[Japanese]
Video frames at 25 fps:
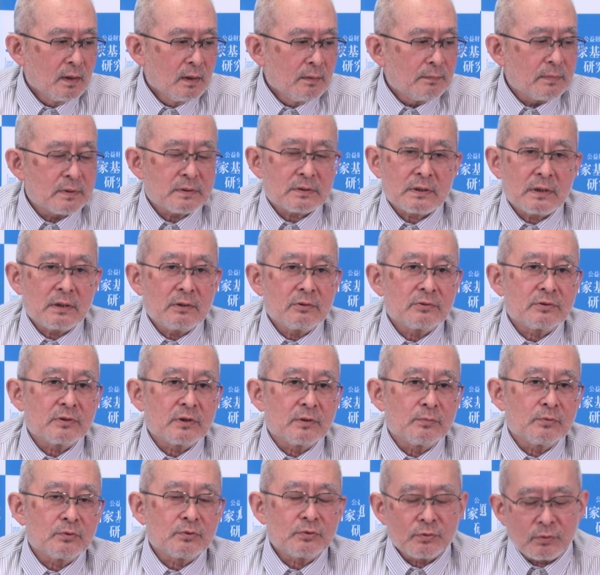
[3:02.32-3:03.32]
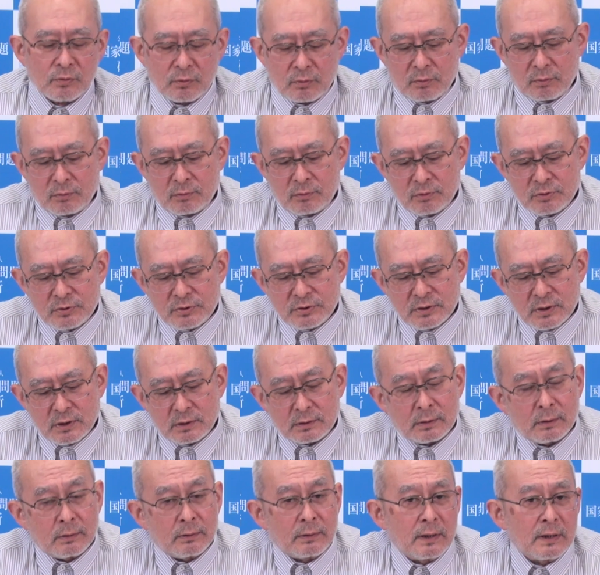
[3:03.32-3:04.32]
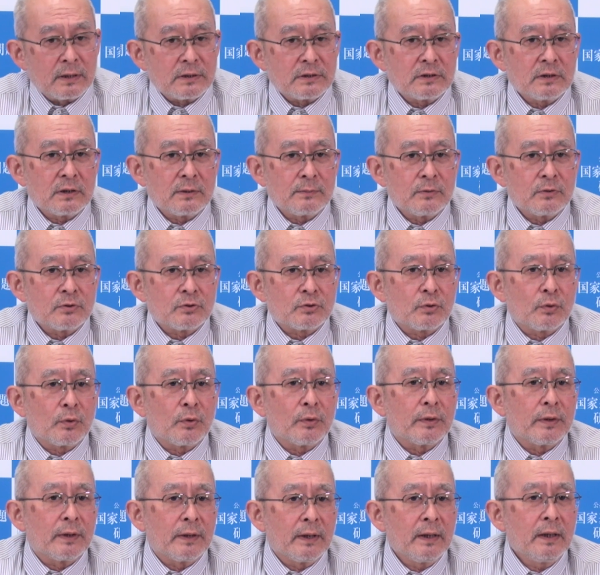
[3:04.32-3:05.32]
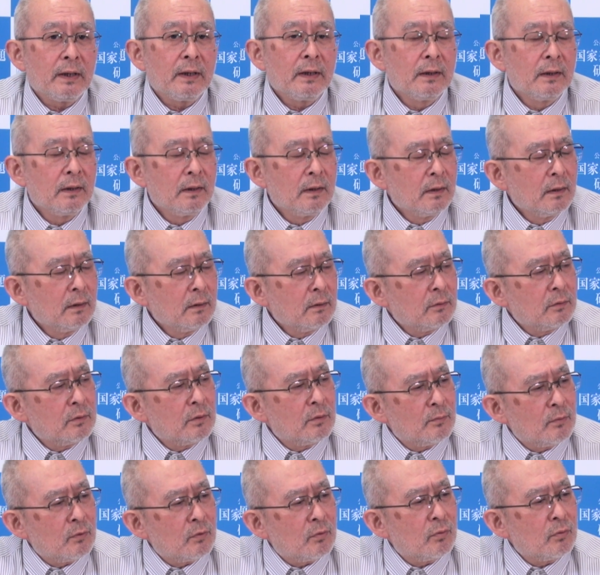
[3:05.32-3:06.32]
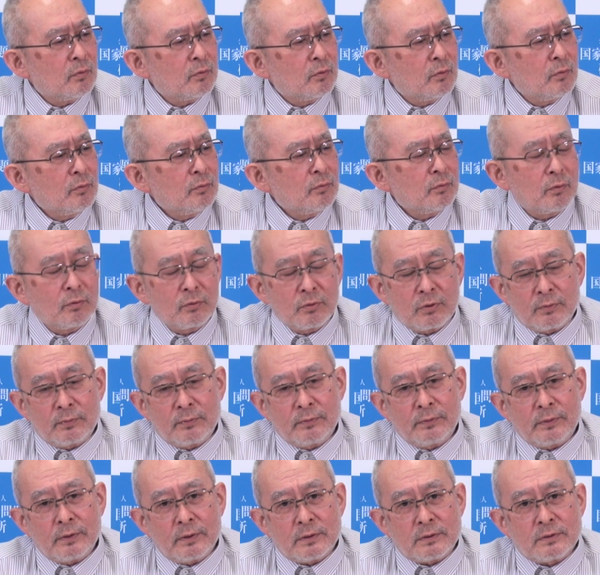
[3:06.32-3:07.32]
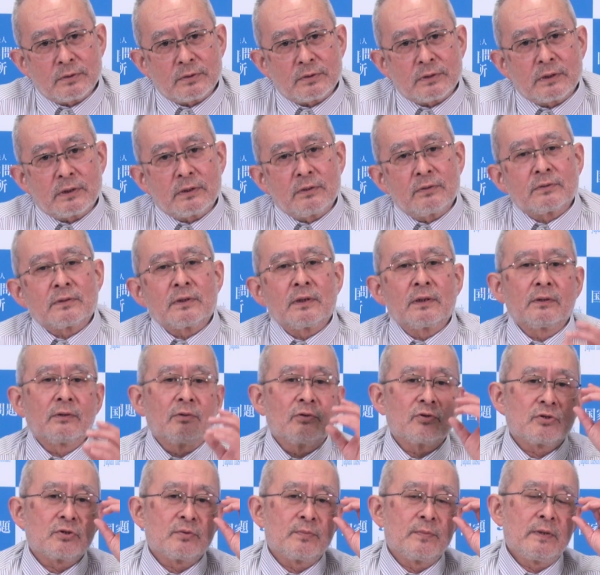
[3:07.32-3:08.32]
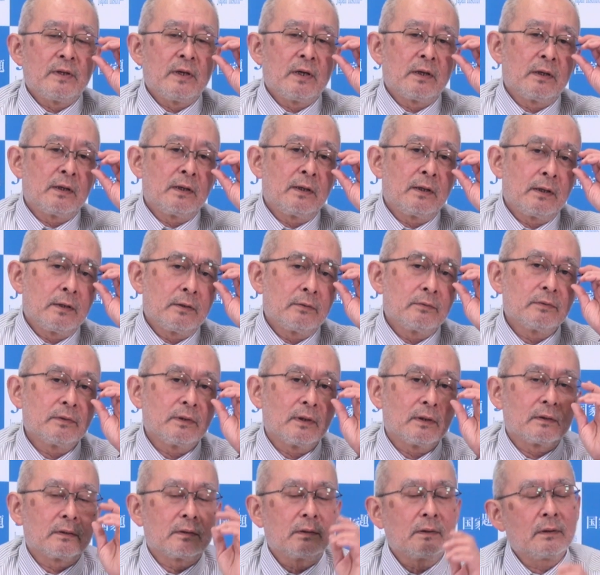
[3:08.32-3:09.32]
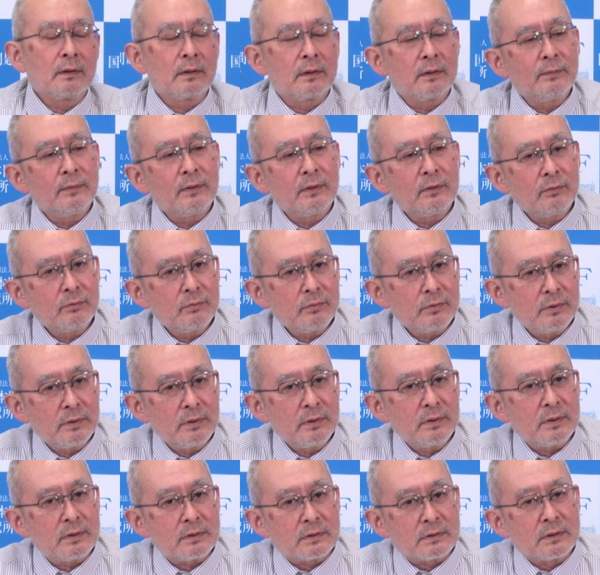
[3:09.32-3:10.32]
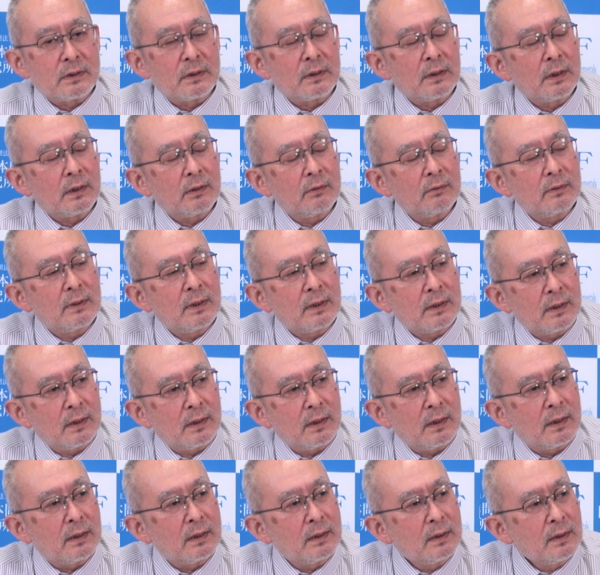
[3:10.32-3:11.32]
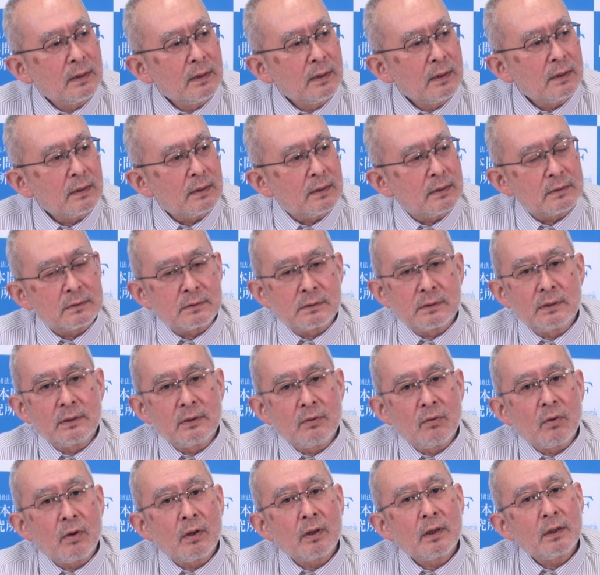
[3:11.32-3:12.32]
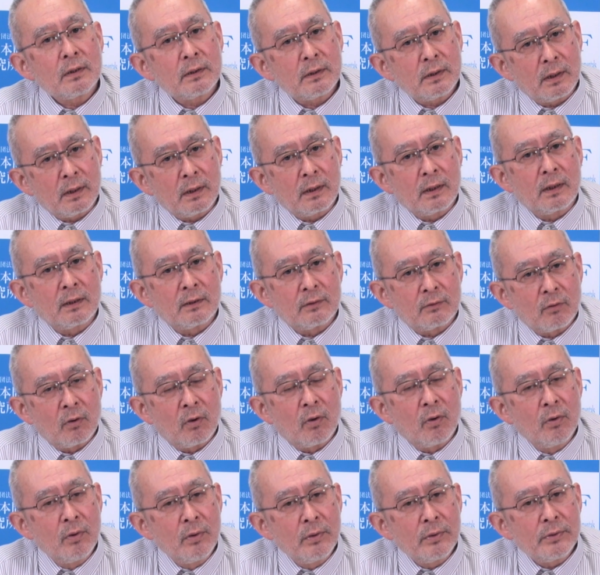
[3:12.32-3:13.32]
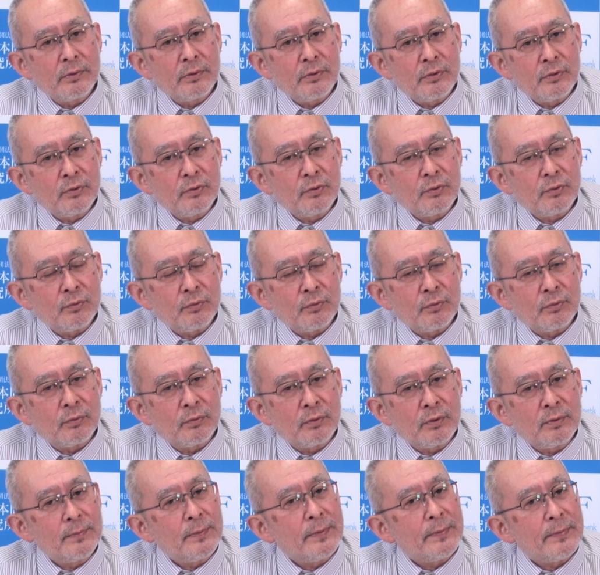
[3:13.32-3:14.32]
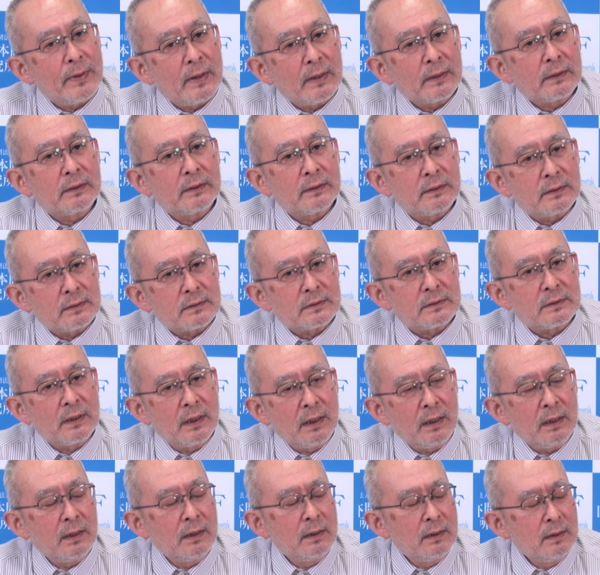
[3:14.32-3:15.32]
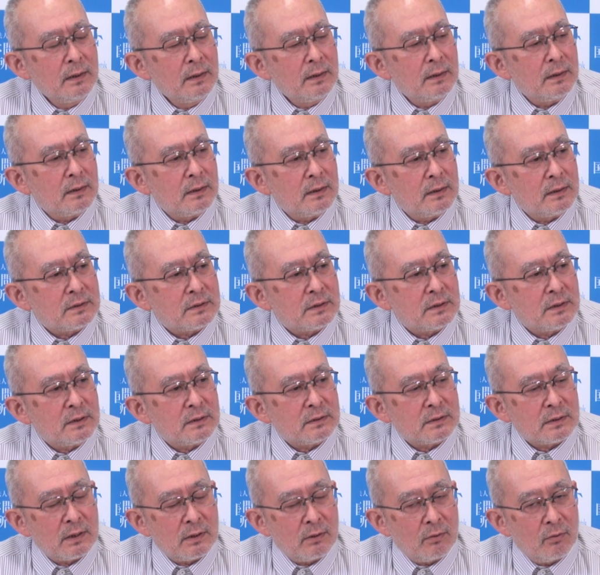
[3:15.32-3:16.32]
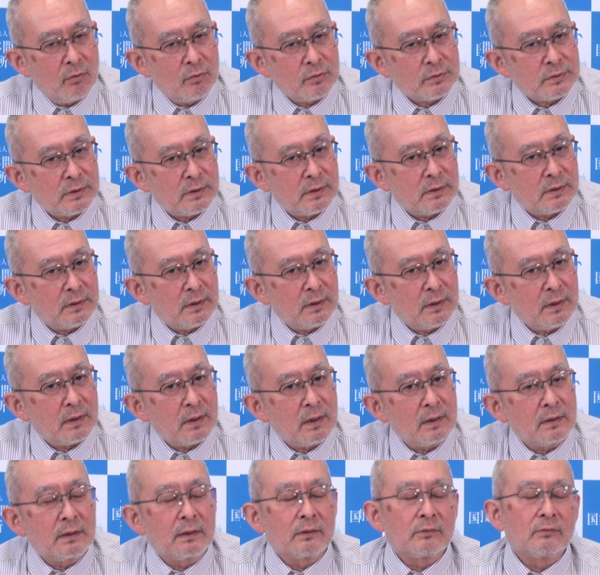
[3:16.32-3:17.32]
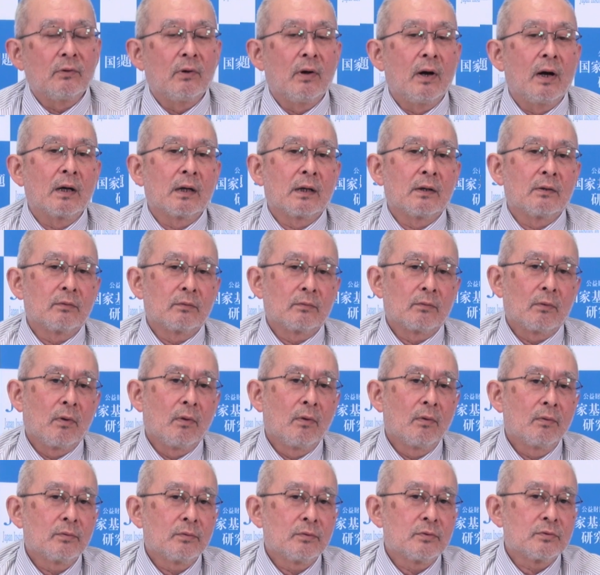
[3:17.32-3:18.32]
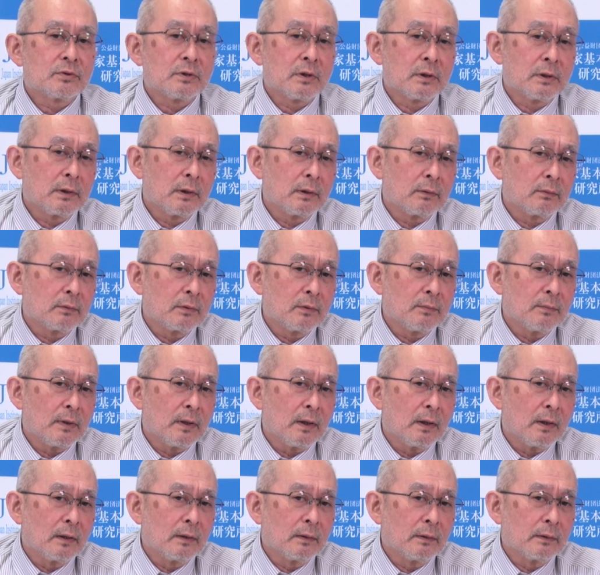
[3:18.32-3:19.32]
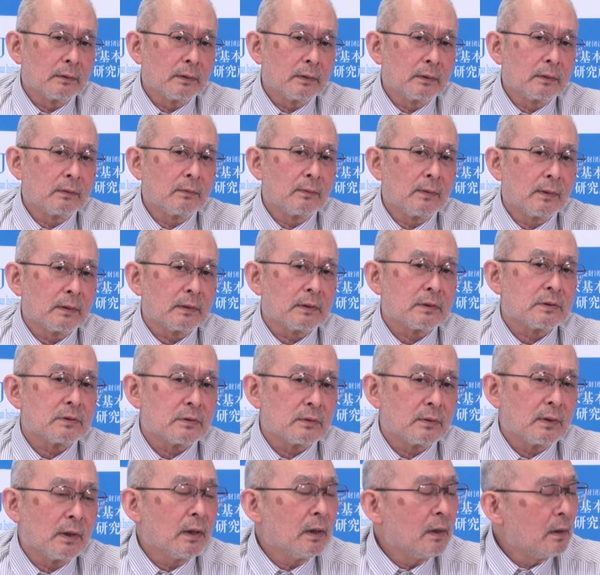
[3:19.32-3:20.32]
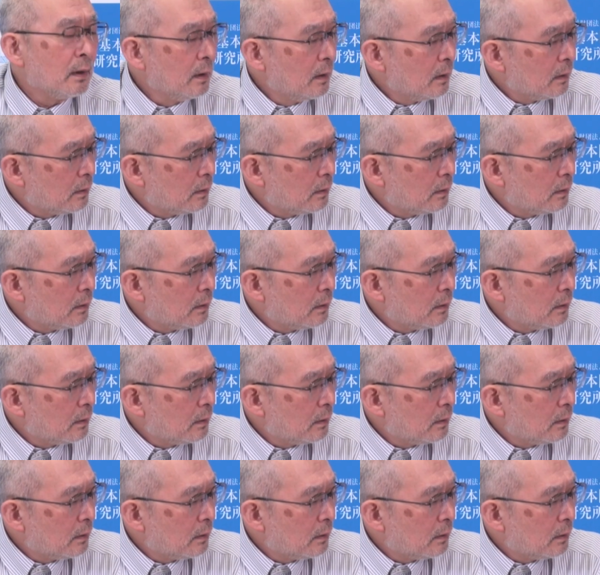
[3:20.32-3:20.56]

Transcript: まあ、サウジはむしろロシアあたりで足並みを揃えてねいやもうこうどんどん自分たちの石油産業を締め上げられるんだったら今のうちにですねできるだけ稼いでおかないといけないという意味もあってですね、えー、生産を抑えて価格を上げるという戦略にあ出てるわけですよね。